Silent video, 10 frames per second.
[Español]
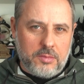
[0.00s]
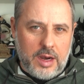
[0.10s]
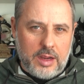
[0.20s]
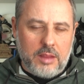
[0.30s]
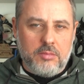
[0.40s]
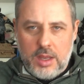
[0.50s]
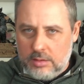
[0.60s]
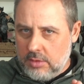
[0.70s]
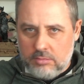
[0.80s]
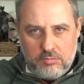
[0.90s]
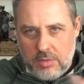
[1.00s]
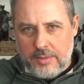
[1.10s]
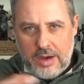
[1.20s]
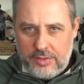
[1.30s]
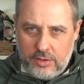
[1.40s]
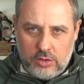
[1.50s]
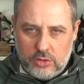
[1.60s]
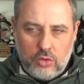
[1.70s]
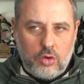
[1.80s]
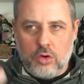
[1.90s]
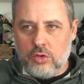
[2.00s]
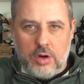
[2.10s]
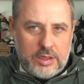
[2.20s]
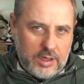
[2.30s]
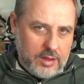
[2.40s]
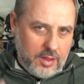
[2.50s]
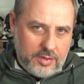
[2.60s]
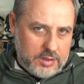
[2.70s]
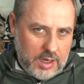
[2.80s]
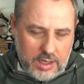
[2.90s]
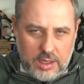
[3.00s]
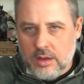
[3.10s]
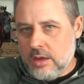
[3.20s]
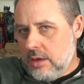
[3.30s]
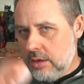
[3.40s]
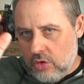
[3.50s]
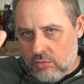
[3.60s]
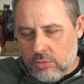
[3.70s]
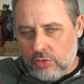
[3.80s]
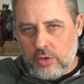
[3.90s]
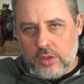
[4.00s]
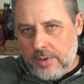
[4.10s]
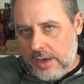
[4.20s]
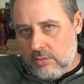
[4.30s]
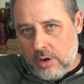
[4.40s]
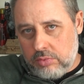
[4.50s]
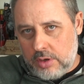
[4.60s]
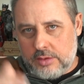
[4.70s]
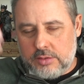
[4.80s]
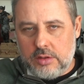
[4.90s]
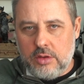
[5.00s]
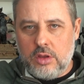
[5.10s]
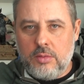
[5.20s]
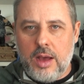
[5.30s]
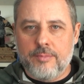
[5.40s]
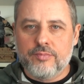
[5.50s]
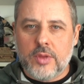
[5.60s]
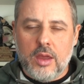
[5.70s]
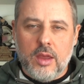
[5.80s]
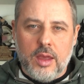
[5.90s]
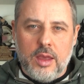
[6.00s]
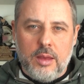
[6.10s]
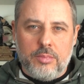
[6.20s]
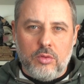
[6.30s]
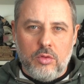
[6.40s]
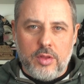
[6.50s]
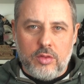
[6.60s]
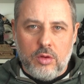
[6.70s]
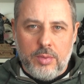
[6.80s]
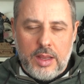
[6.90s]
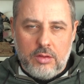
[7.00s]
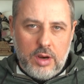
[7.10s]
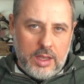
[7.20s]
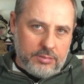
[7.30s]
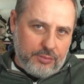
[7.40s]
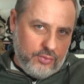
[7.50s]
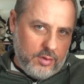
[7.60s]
Bruckheimer va a haber acción y todo rollo, la serie de CSI y un montón de películas, porque este tío lleva eh, produciendo películas,